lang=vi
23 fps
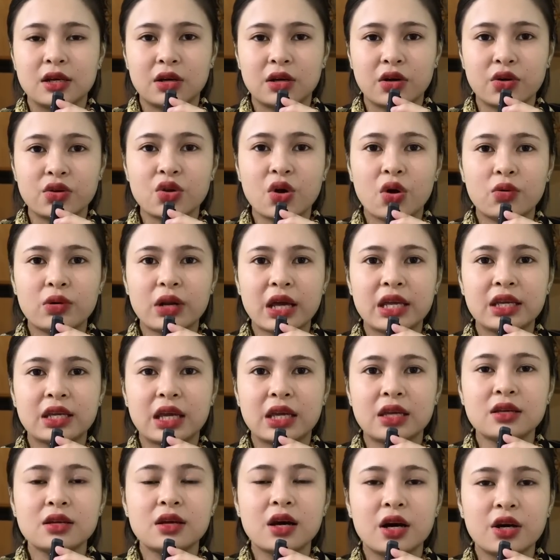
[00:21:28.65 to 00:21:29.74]
rồi vô đây
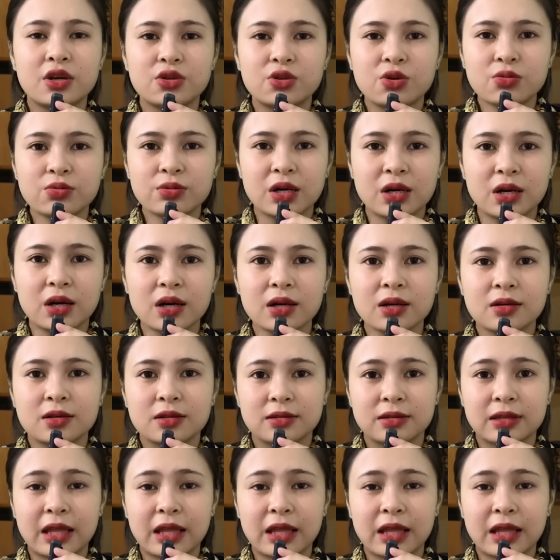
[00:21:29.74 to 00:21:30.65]
nghỉ ngơi chút nữa,